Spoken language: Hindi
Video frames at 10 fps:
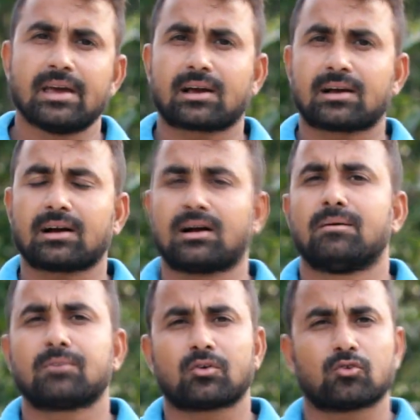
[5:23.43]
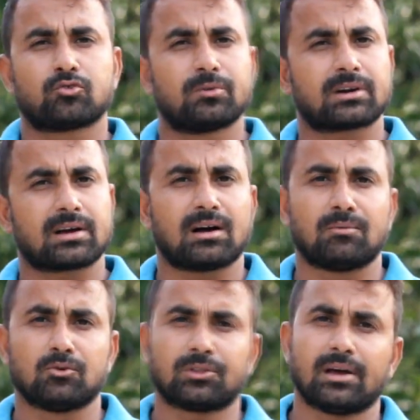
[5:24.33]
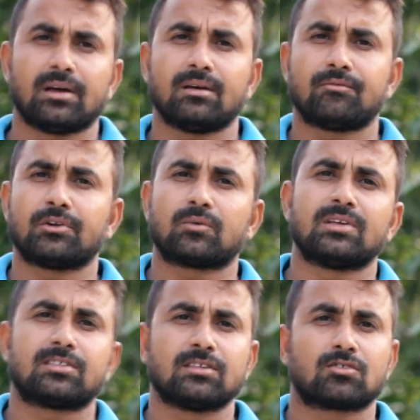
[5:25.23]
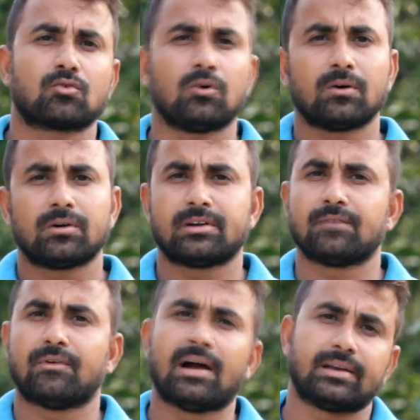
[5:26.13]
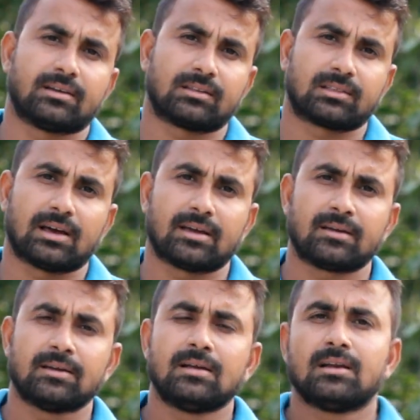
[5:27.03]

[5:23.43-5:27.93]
एक का काम क्रॉसओवर का काम होता है फ्रीक्वेंसीज को डिवाइड करता है